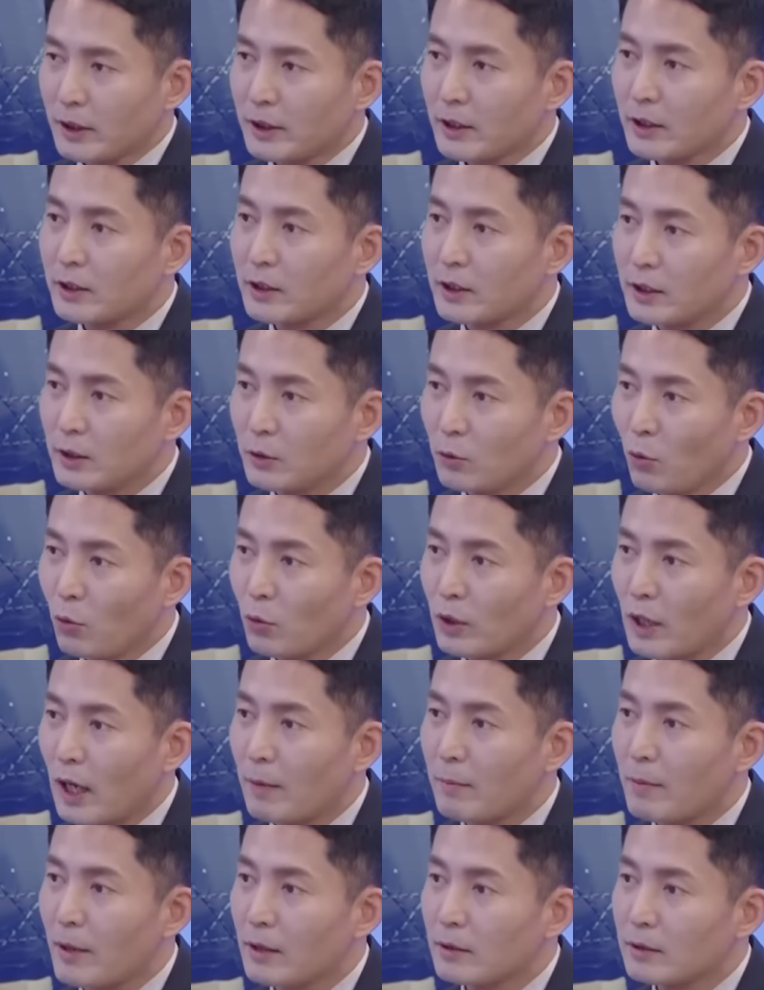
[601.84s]
원짜리 디올
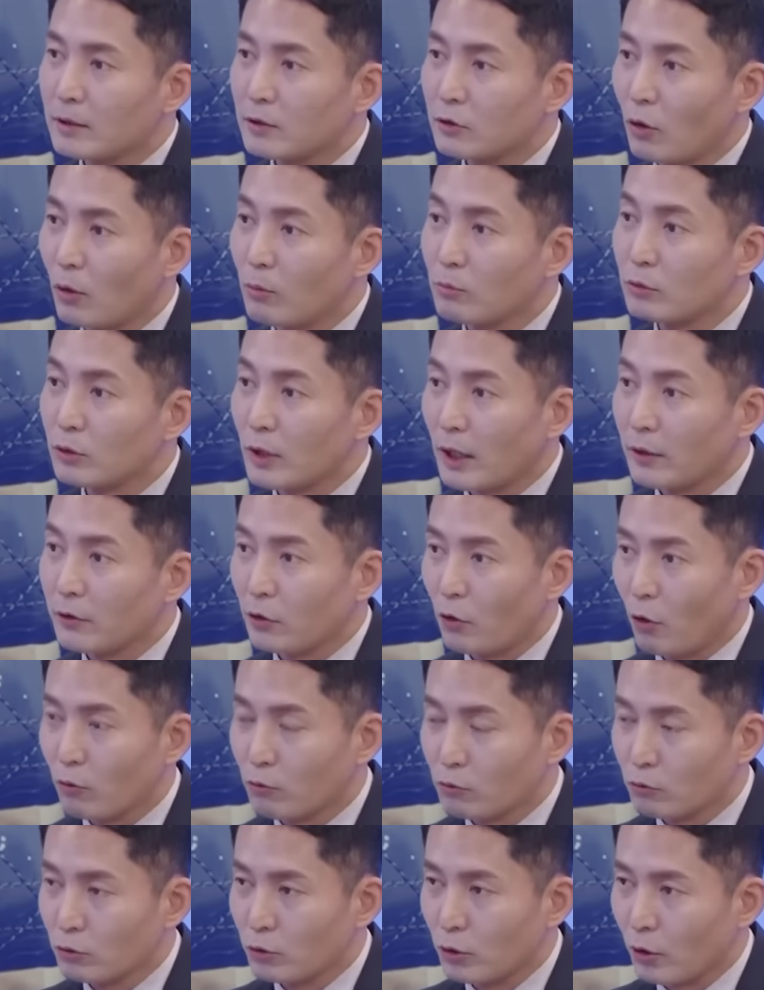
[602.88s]
가방을 선물한
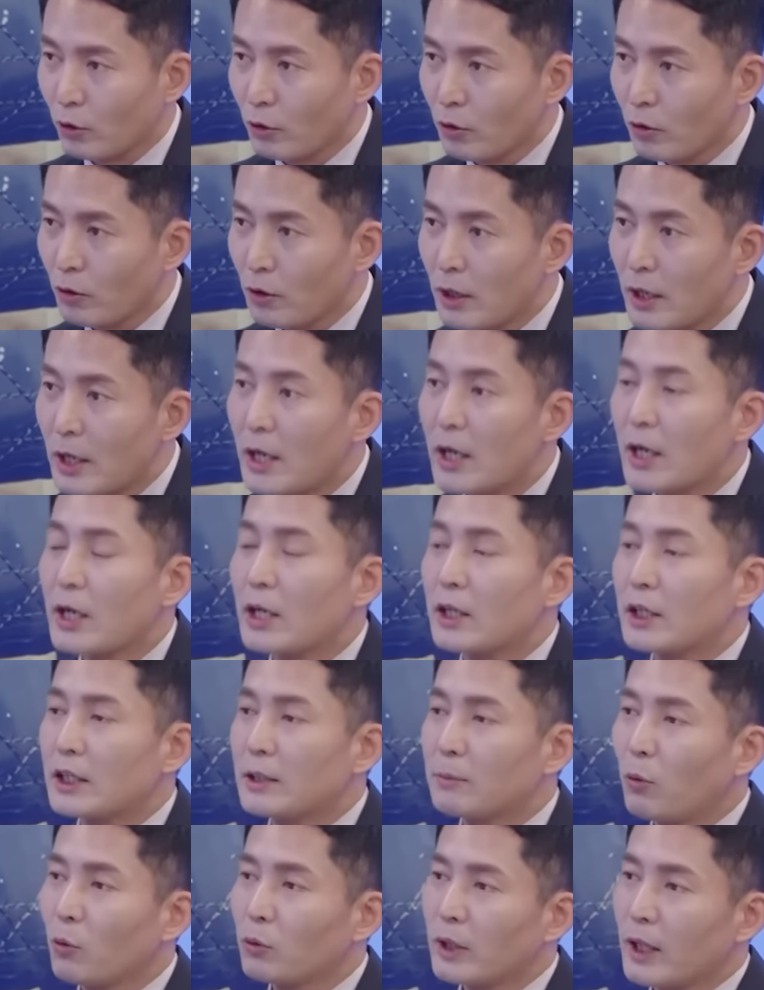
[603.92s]
경우고요. 예.
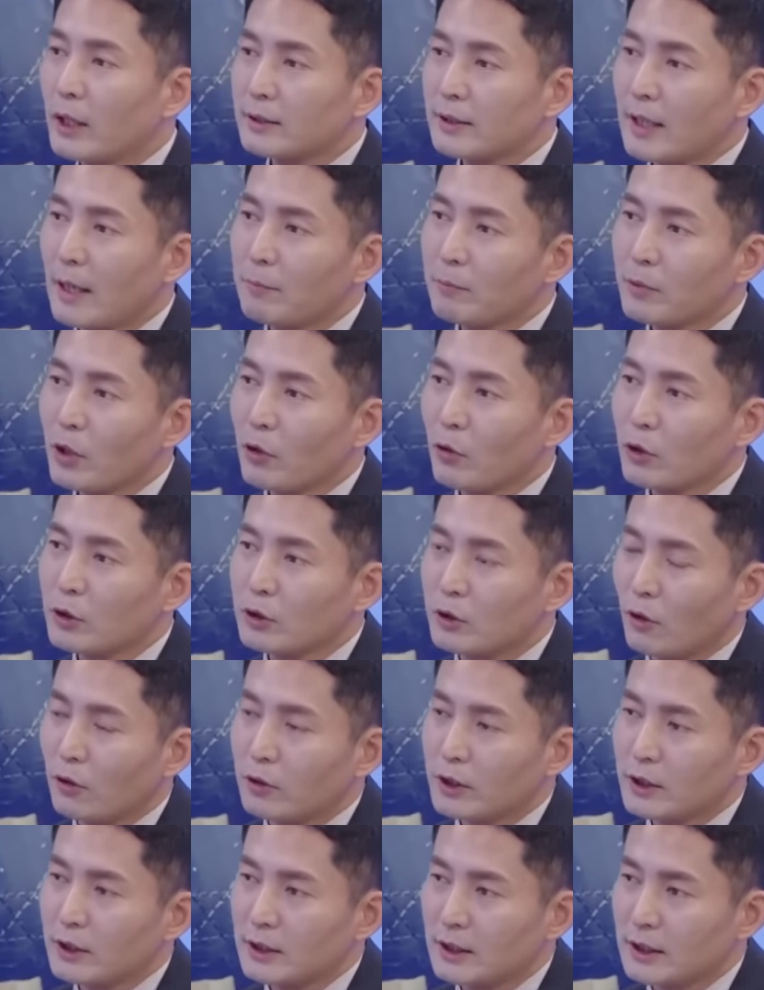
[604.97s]
이보다 3개월
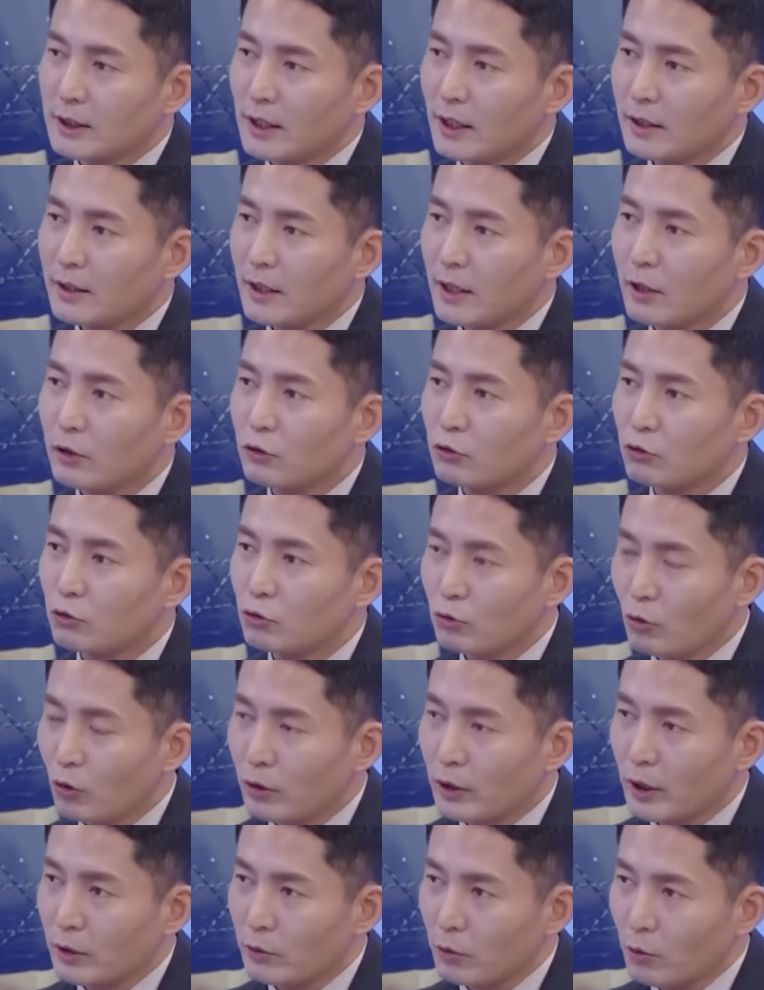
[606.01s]
전인 지난해
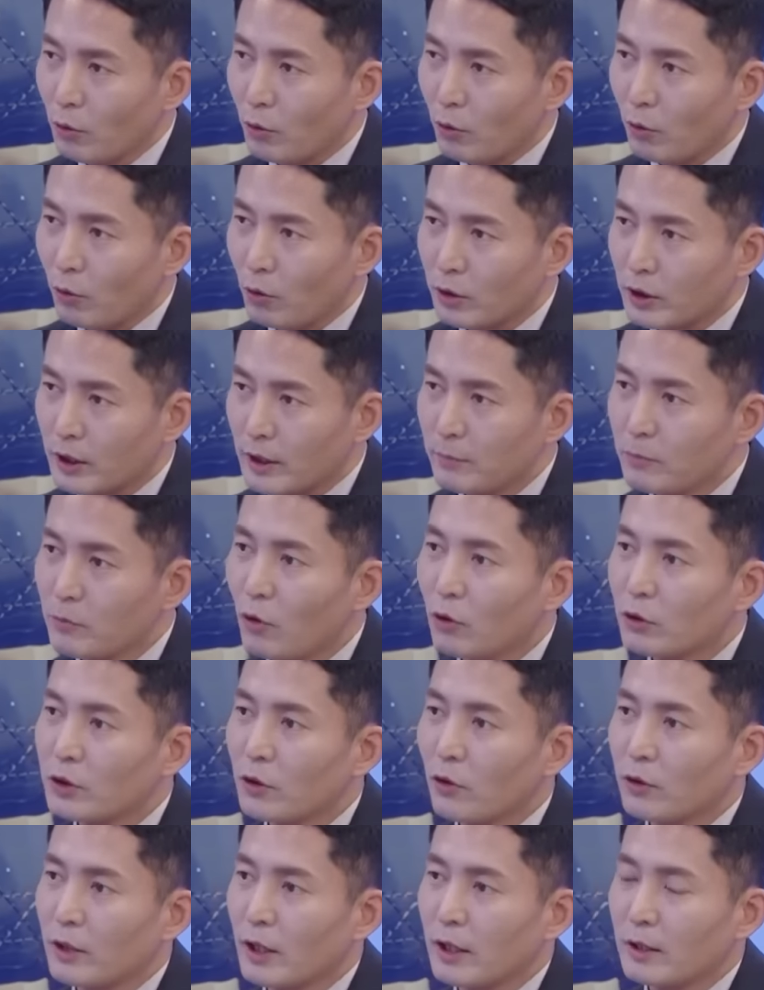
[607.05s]
6월에도
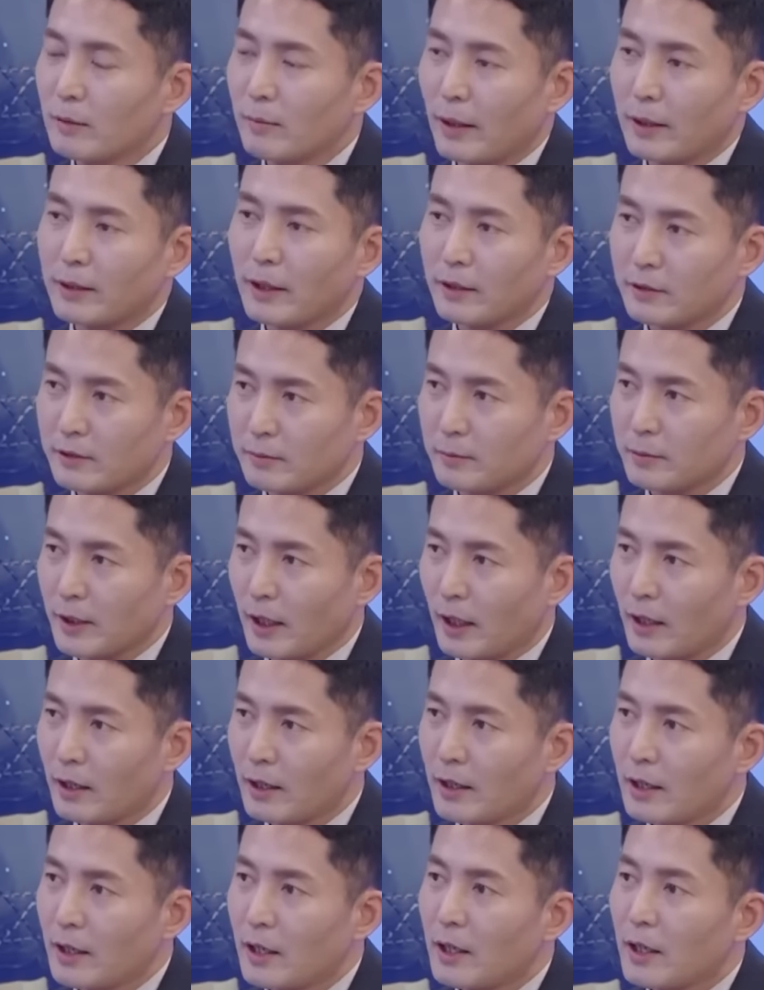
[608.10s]
김건희 여사를
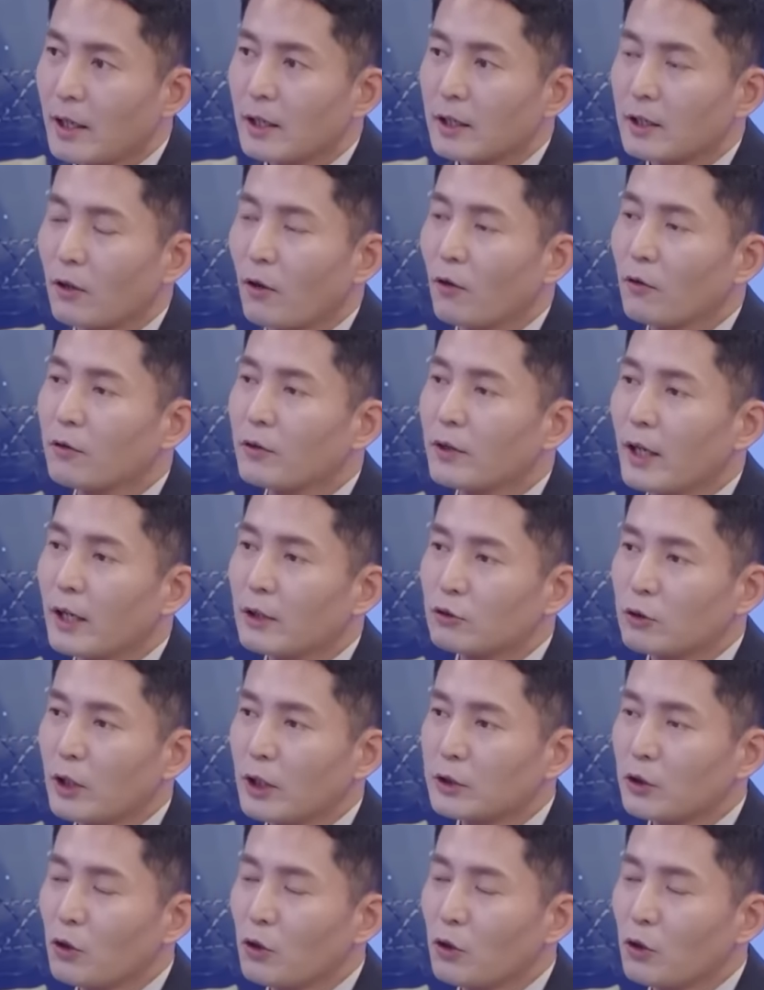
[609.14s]
만났습니다. 음... 그런데